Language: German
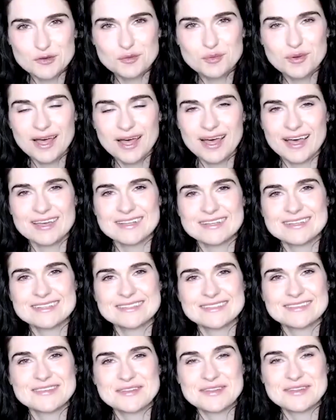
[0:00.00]
über
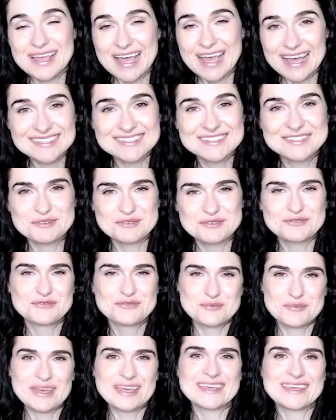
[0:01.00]
einen Gast und
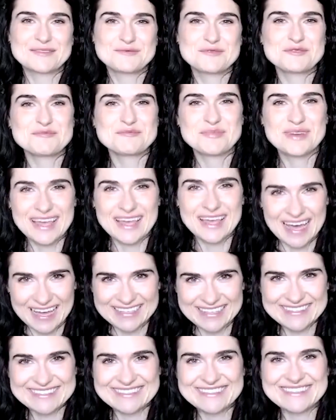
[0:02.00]
für mich guten
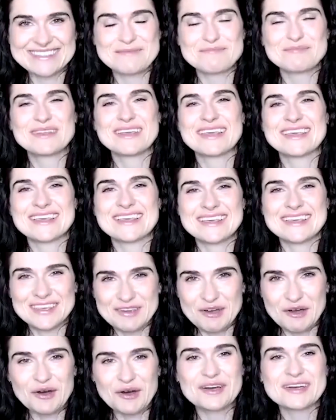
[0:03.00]
Bekannten, nämlich
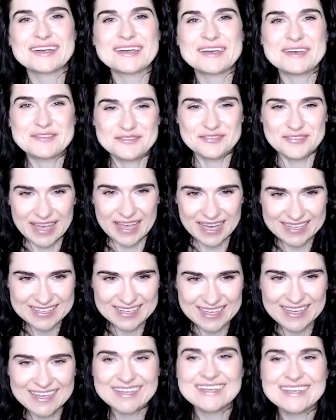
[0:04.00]
Jochen
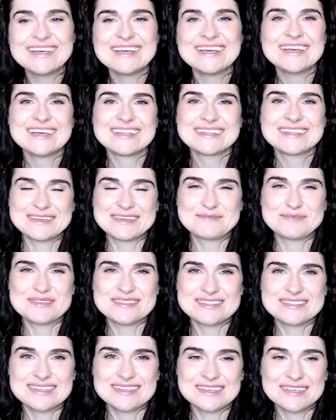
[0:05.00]
Werner, dem
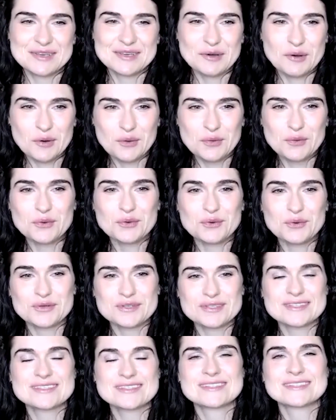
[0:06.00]
CEO
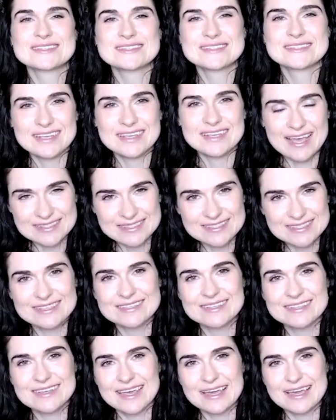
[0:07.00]
und
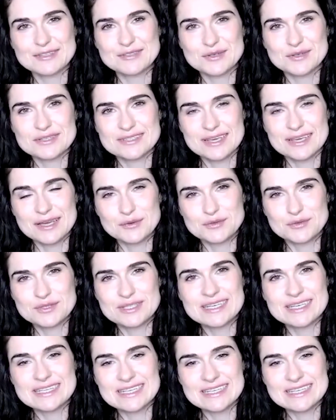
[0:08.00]
ärztlichen Direktor der
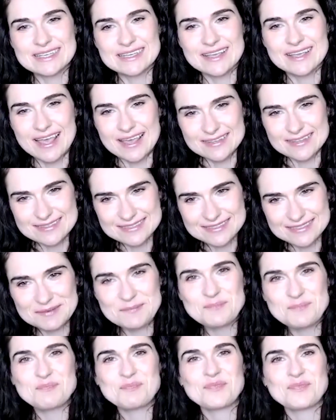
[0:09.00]
Uniklinik
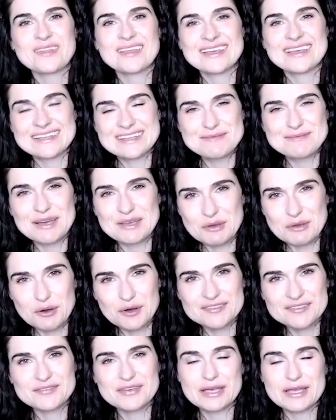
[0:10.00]
Essen. Lieber
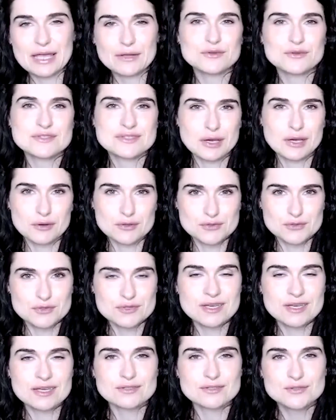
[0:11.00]
Jochen, wir kennen uns ja aus
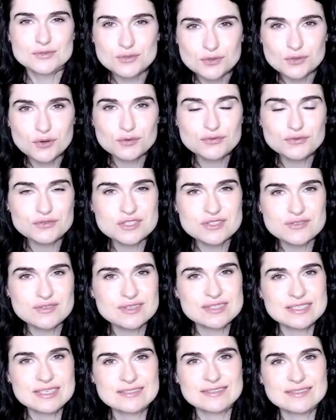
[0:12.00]
unserer
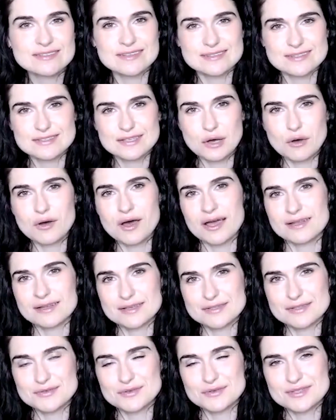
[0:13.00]
Zukunftsvisite, das ist auch eine
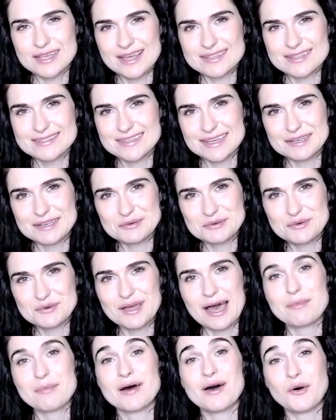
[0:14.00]
Gesundheitssendung,
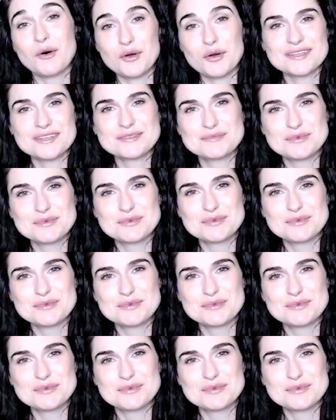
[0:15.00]
aber heute